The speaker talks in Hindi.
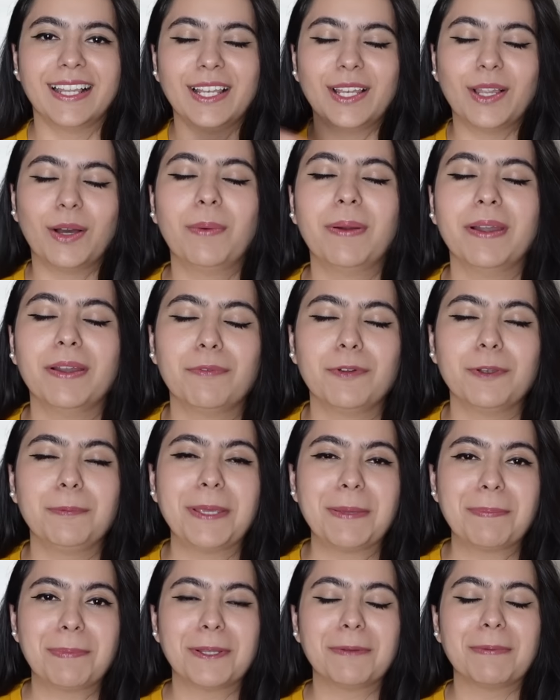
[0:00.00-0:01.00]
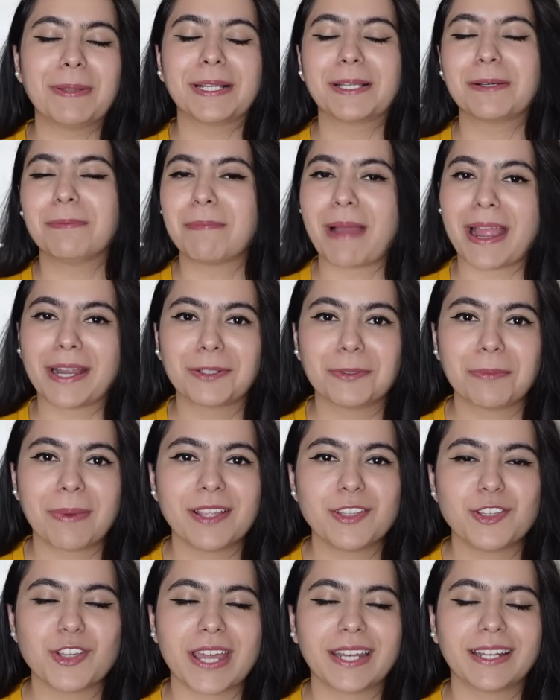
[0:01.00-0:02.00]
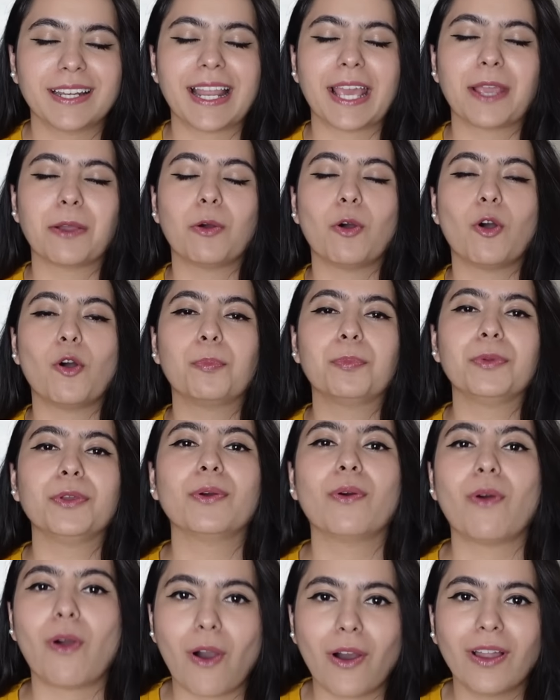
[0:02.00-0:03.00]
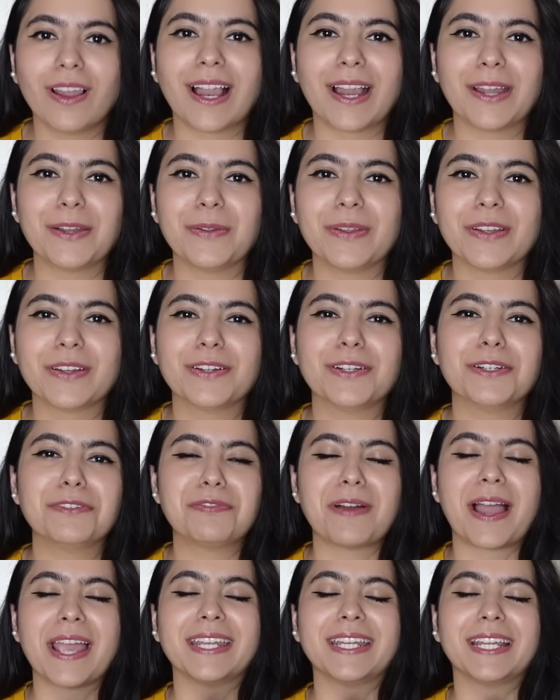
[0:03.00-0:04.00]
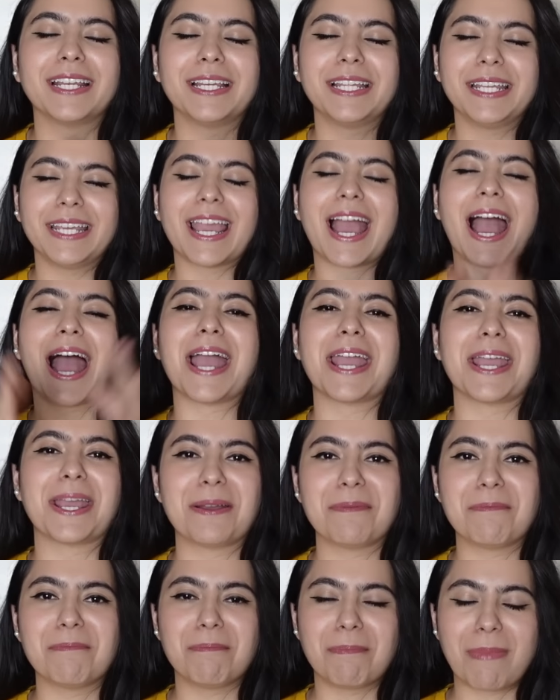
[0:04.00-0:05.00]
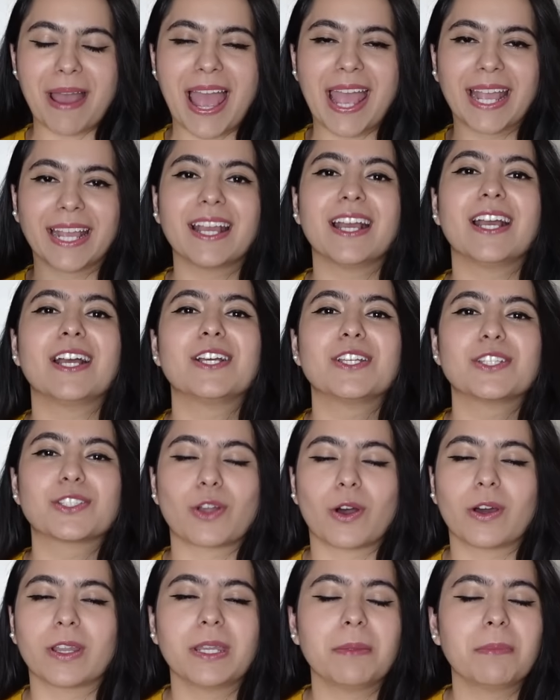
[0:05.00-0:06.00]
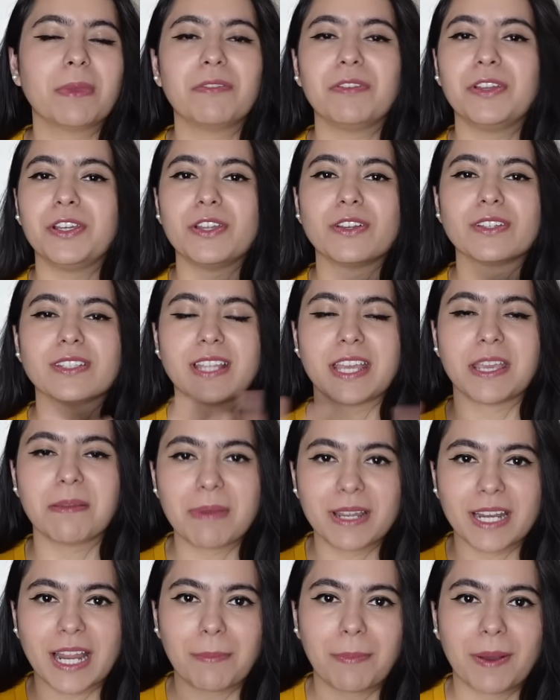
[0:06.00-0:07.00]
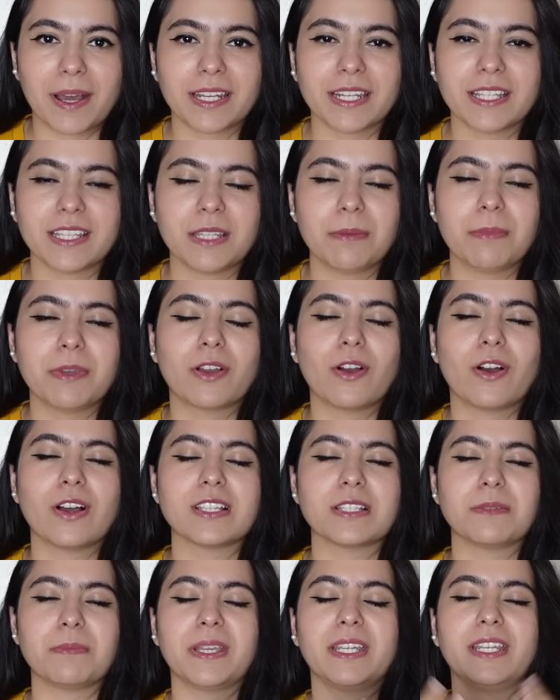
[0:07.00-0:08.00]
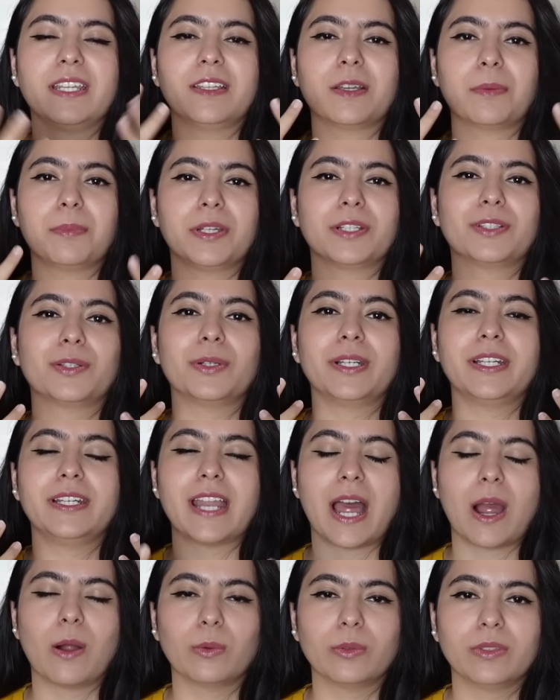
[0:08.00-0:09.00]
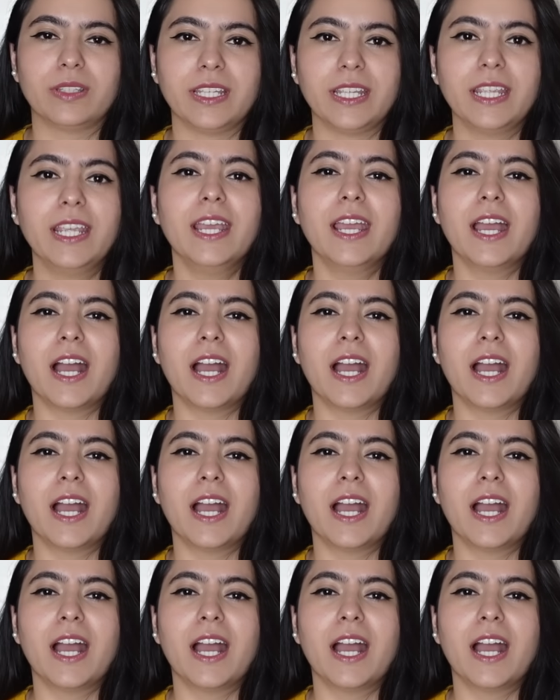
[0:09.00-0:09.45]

हेलो wonderful पीपल वेलकम बैक टू माय चैनल आई होप यू ऑल आर डूइंग गुड फाइनली आई एम बैक सॉरी मैं वीडियोस नहीं बना पा रही थी बिकॉज मेरी तबीयत थोड़ी डाउन थी